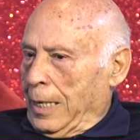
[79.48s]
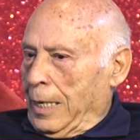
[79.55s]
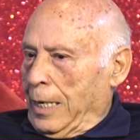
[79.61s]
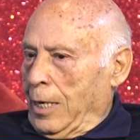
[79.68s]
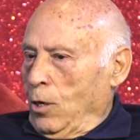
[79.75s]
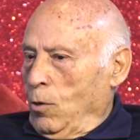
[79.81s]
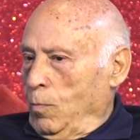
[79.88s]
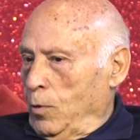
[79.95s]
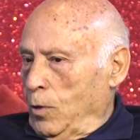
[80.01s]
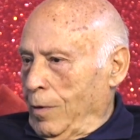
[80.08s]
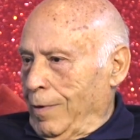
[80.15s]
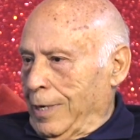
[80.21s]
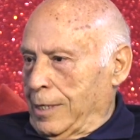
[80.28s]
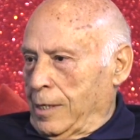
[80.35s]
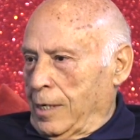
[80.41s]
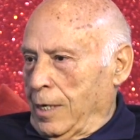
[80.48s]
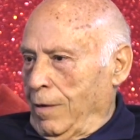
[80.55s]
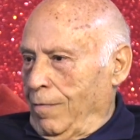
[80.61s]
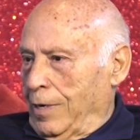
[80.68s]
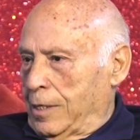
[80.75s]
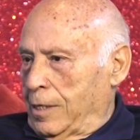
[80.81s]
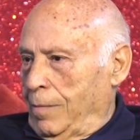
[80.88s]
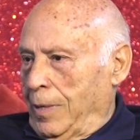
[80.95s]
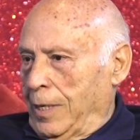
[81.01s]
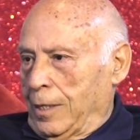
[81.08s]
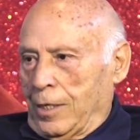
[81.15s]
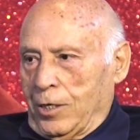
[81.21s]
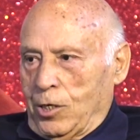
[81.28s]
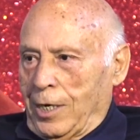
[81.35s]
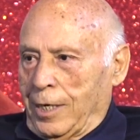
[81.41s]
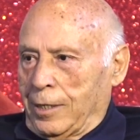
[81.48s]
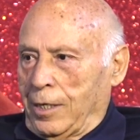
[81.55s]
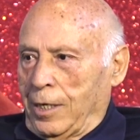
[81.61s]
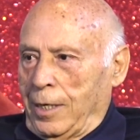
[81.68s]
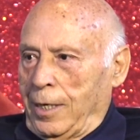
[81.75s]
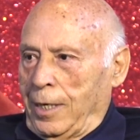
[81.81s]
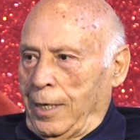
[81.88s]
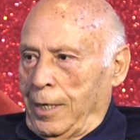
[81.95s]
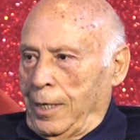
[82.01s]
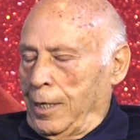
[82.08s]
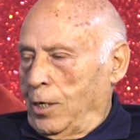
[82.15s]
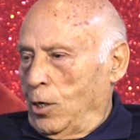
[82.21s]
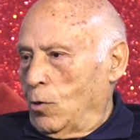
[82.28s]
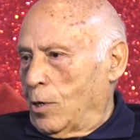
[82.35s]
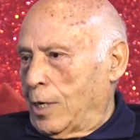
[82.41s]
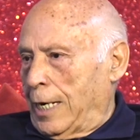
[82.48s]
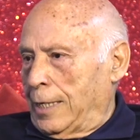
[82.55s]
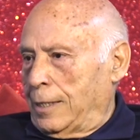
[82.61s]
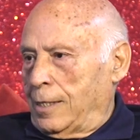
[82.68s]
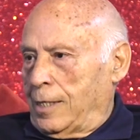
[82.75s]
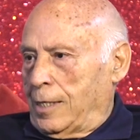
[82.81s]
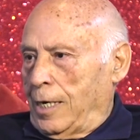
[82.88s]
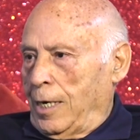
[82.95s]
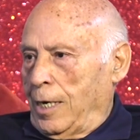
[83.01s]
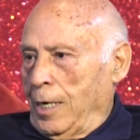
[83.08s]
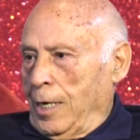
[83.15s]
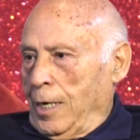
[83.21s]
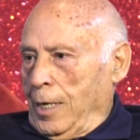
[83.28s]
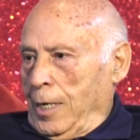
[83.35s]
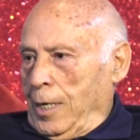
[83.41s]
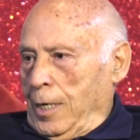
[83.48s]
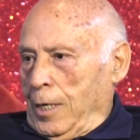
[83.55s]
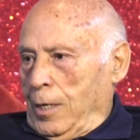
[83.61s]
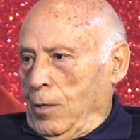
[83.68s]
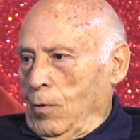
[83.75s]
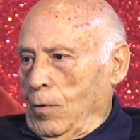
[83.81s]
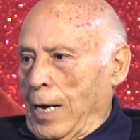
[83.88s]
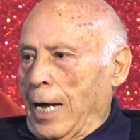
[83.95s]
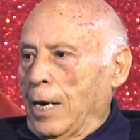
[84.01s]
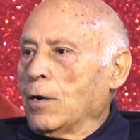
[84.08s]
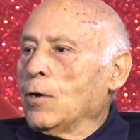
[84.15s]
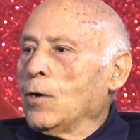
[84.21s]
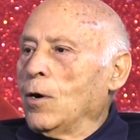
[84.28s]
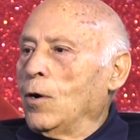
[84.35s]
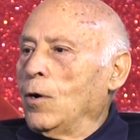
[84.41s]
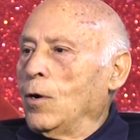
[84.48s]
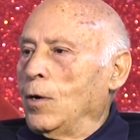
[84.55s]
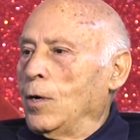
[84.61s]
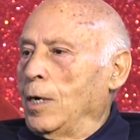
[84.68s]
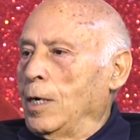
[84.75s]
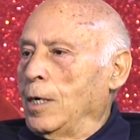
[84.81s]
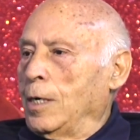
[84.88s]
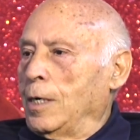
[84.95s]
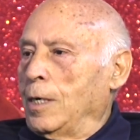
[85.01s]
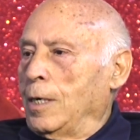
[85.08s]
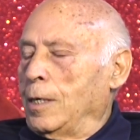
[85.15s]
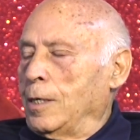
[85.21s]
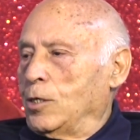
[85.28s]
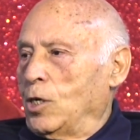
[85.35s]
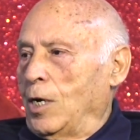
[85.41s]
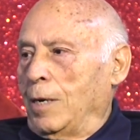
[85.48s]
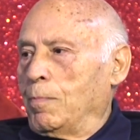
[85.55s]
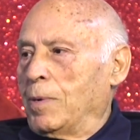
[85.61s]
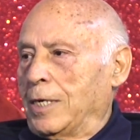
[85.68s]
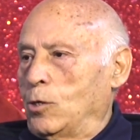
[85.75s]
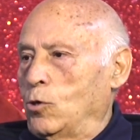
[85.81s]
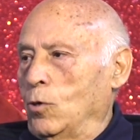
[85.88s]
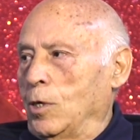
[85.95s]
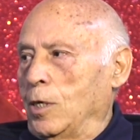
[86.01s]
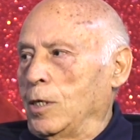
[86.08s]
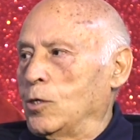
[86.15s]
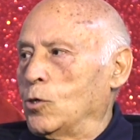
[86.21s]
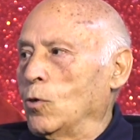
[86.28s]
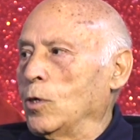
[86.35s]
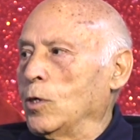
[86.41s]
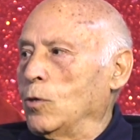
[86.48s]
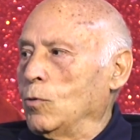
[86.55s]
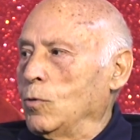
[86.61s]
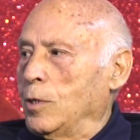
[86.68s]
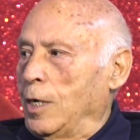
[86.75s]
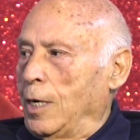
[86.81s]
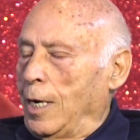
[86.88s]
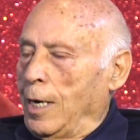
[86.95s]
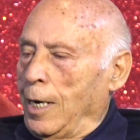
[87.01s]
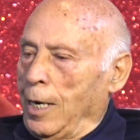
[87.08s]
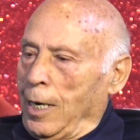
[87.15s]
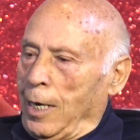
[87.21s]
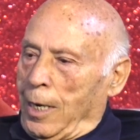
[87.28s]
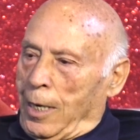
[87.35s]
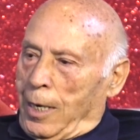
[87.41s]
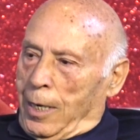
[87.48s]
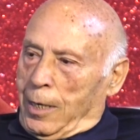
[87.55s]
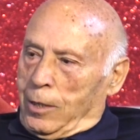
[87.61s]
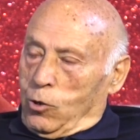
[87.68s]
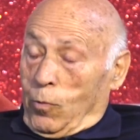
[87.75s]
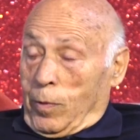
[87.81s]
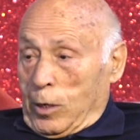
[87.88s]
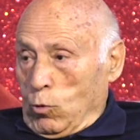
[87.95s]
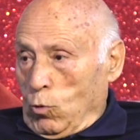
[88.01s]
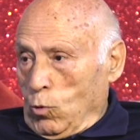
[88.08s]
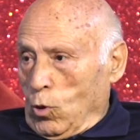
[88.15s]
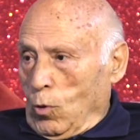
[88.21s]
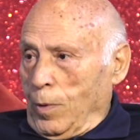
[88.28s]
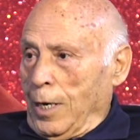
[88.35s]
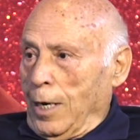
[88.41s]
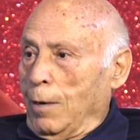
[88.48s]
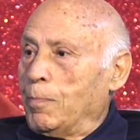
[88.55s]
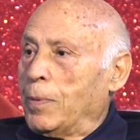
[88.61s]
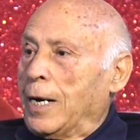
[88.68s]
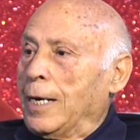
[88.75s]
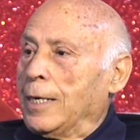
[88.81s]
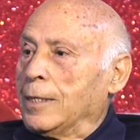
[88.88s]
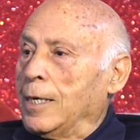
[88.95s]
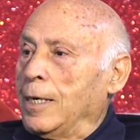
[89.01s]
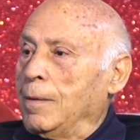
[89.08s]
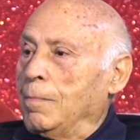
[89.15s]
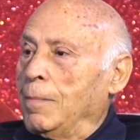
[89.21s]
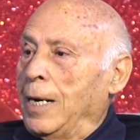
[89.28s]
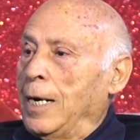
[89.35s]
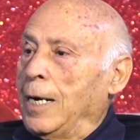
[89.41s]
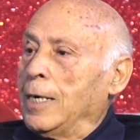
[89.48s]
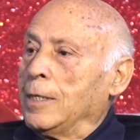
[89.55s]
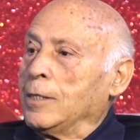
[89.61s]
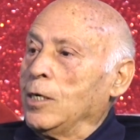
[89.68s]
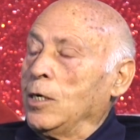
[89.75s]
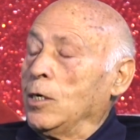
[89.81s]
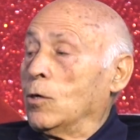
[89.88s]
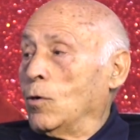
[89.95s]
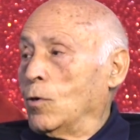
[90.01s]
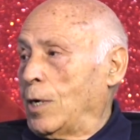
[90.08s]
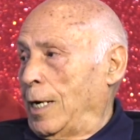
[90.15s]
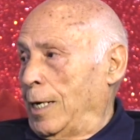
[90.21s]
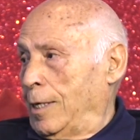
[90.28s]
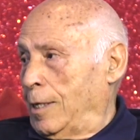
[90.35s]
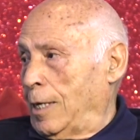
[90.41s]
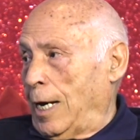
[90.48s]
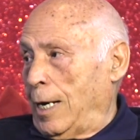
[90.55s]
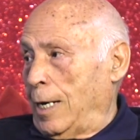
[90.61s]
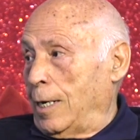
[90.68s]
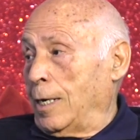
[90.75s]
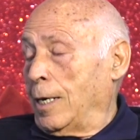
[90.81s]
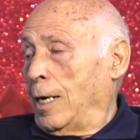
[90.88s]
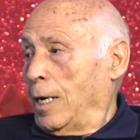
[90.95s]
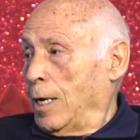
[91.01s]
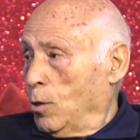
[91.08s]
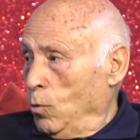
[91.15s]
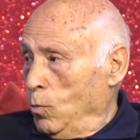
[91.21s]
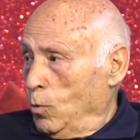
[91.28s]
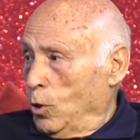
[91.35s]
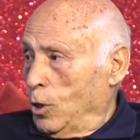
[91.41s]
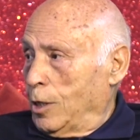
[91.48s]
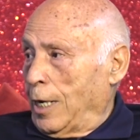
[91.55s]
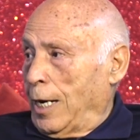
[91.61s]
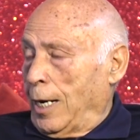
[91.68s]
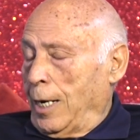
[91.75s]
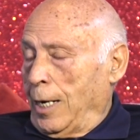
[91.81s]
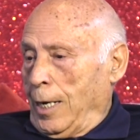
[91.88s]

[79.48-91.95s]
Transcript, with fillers: E non poteva essere diversamente, certe eh, ricorrenze non hanno eh, celebrazione di solitudine, soprattutto per il prete, ma di coralità nella comunità